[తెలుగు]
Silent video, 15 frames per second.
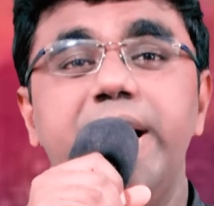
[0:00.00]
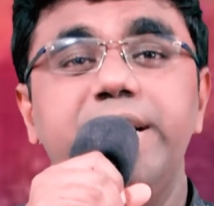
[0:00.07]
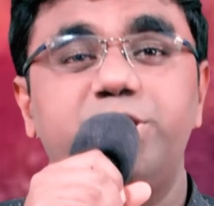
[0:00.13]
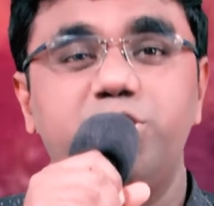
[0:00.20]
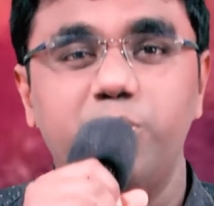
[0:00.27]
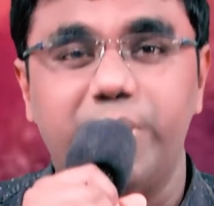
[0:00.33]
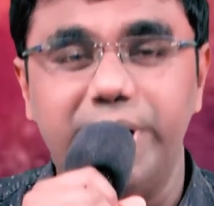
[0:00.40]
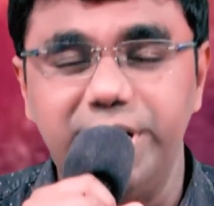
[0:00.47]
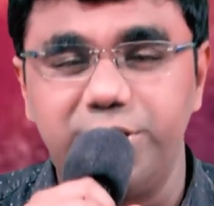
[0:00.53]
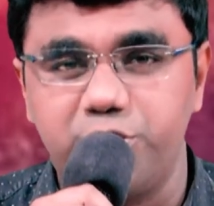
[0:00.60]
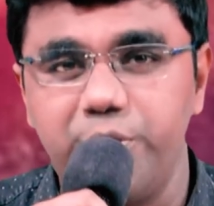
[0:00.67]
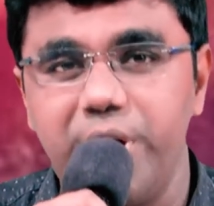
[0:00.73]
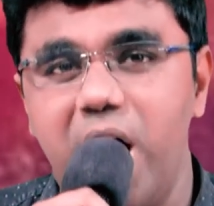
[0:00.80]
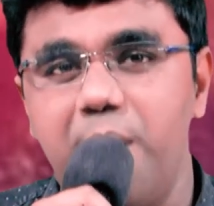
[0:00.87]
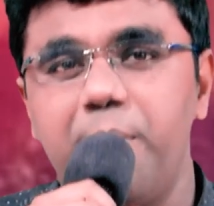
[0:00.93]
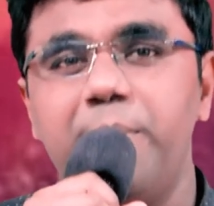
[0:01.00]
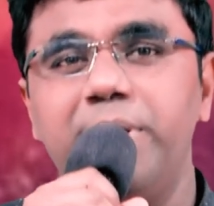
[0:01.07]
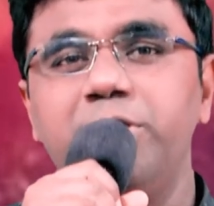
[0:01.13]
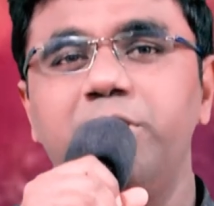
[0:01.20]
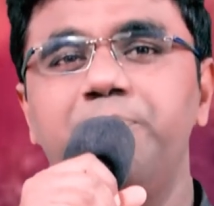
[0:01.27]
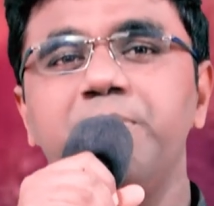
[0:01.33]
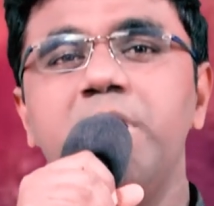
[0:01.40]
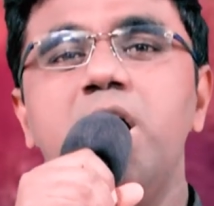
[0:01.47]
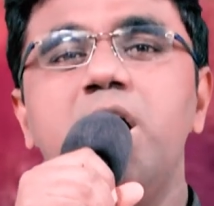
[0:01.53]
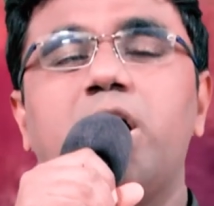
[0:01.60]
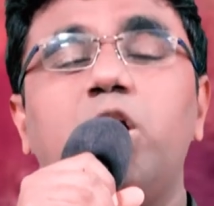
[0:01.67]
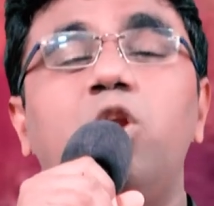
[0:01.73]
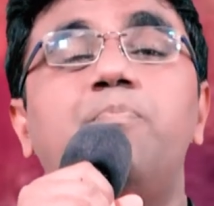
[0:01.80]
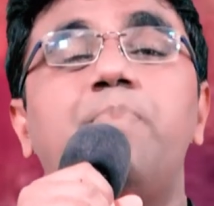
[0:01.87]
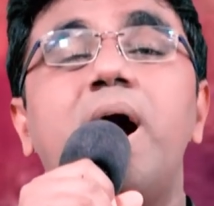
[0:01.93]
యేసుక్రీస్తు నామందు
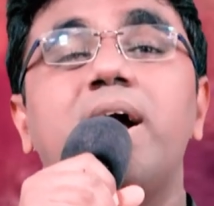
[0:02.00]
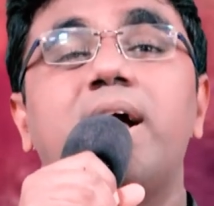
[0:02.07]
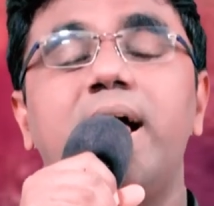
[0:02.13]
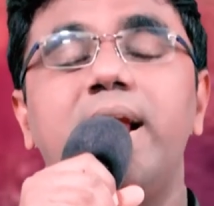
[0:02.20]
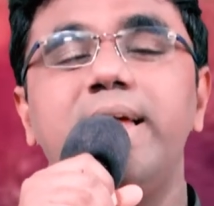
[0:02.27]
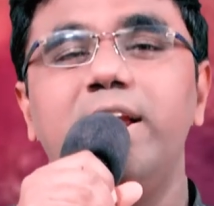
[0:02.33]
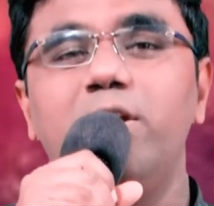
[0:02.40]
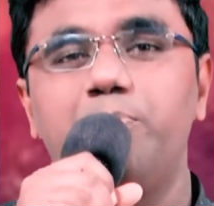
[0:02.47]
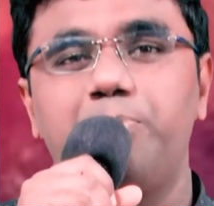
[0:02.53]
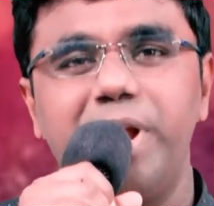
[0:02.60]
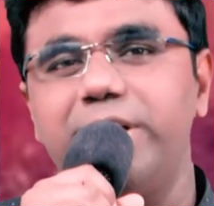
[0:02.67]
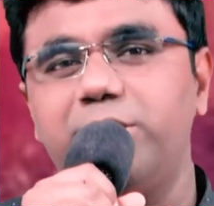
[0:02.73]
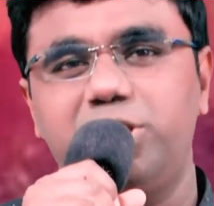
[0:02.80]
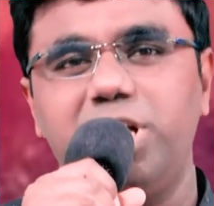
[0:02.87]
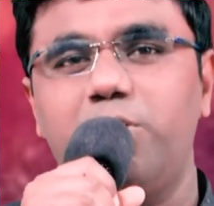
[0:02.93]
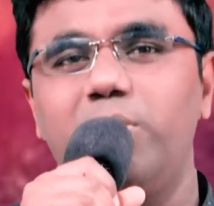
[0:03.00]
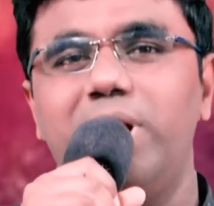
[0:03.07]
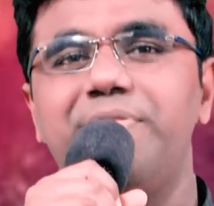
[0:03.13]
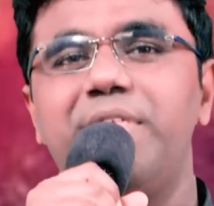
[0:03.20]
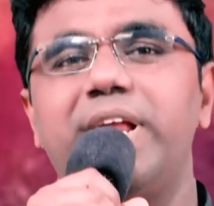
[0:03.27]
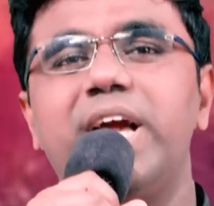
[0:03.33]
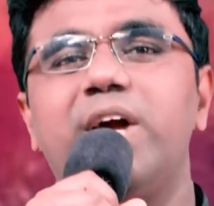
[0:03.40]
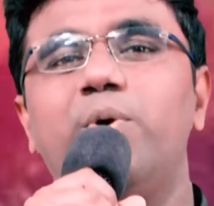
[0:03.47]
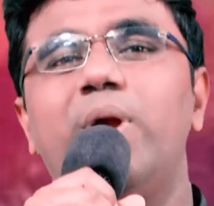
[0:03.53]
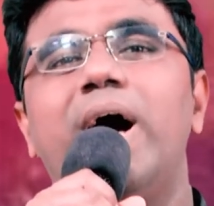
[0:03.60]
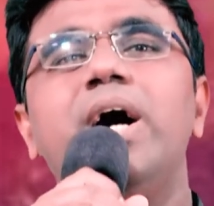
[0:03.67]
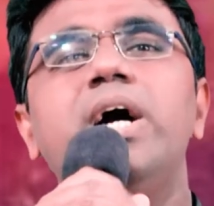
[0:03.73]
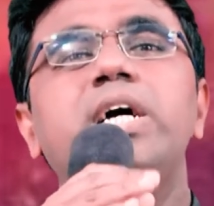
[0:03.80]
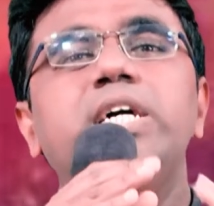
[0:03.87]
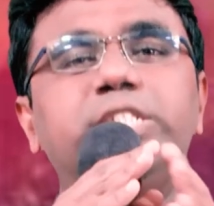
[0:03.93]
కృపా ఘడియలు ప్రేక్షకులందరికీ కూడా
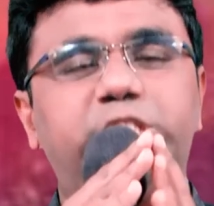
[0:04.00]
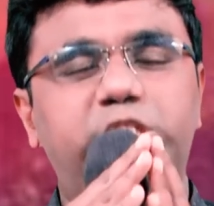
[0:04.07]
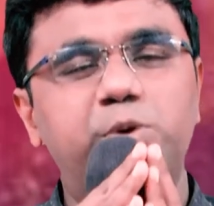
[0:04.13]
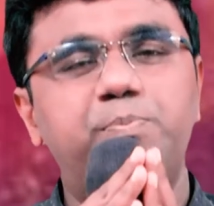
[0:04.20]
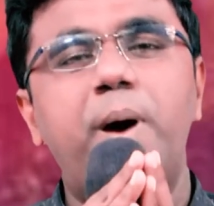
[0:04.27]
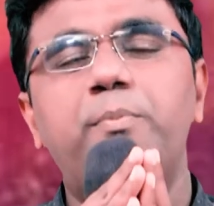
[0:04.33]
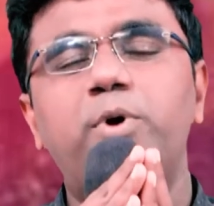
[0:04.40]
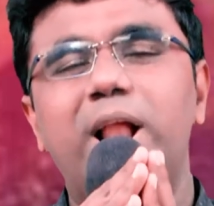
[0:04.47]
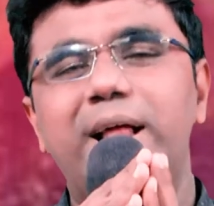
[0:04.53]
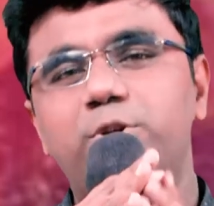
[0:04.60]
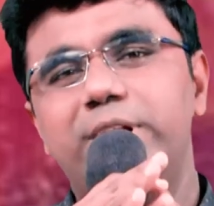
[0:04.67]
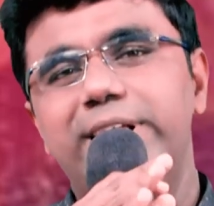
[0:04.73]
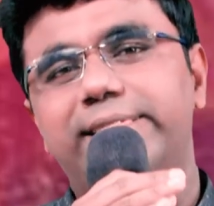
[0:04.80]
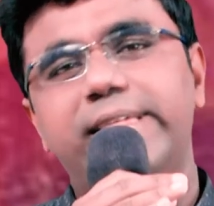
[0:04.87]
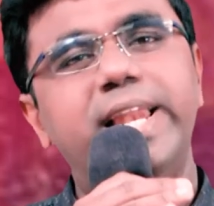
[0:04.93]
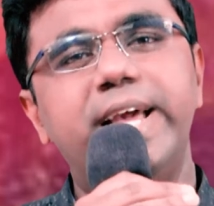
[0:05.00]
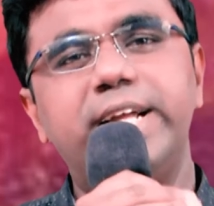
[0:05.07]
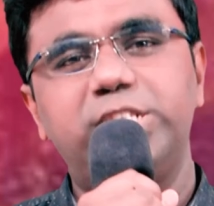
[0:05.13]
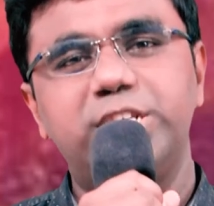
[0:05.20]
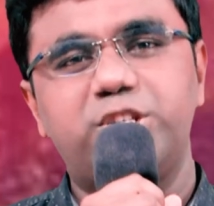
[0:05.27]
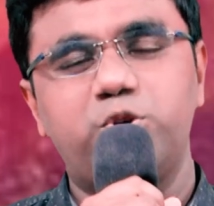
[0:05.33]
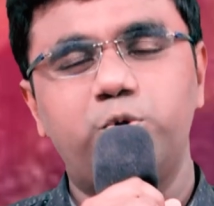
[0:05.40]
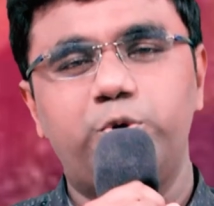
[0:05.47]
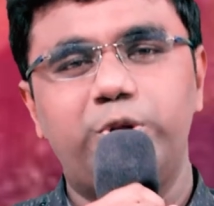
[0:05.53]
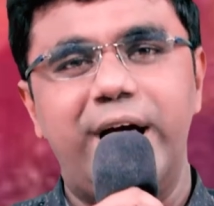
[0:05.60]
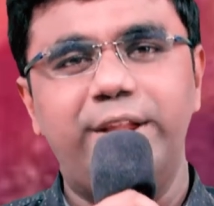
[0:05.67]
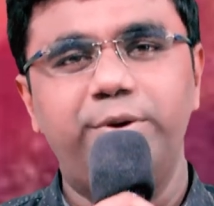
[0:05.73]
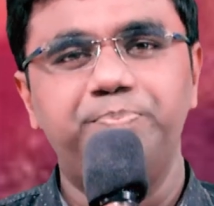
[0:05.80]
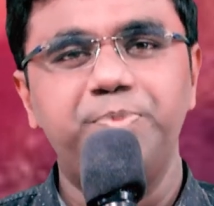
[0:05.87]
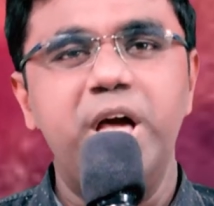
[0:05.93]
శుభములను నేను
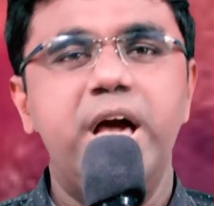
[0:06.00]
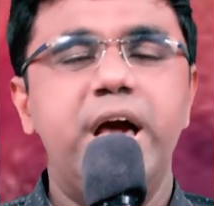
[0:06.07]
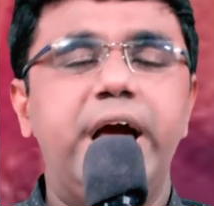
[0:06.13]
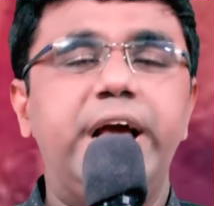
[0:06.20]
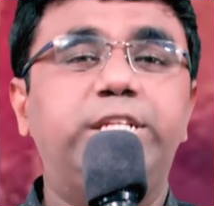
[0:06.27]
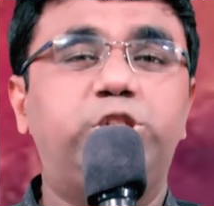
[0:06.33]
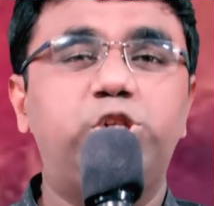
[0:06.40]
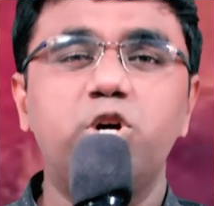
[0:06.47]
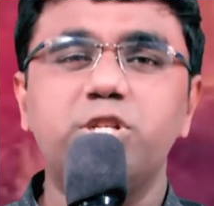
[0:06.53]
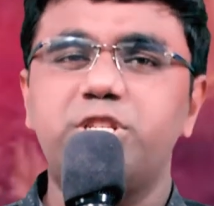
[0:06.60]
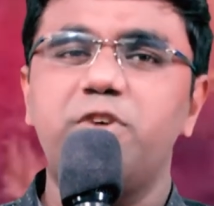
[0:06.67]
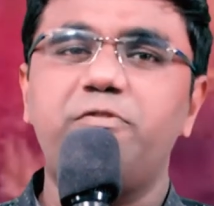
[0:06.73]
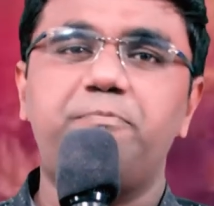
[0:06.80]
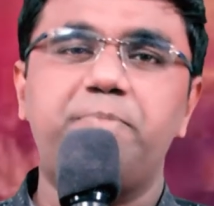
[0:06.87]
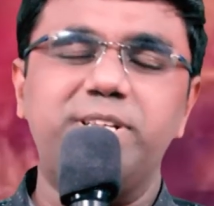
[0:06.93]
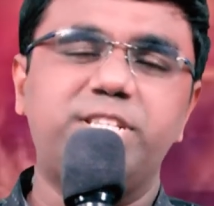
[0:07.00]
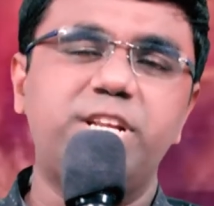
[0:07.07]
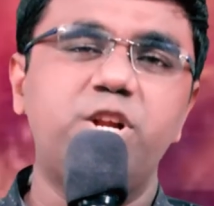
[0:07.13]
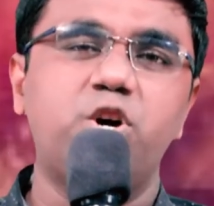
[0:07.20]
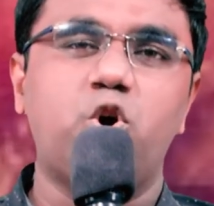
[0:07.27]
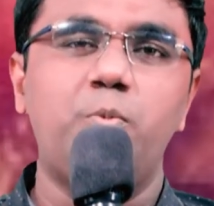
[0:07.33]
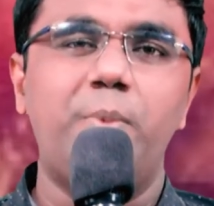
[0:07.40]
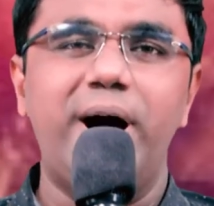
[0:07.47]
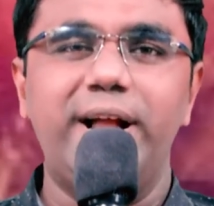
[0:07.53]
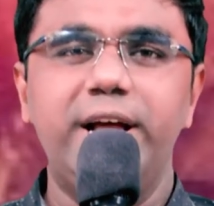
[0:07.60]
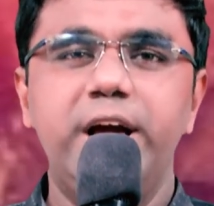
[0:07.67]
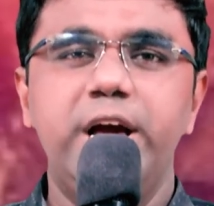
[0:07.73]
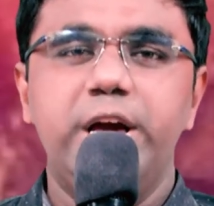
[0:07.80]
తెలియజేస్తుంటున్నాను ఈ జోసఫ్ ప్రసన్న కుమార్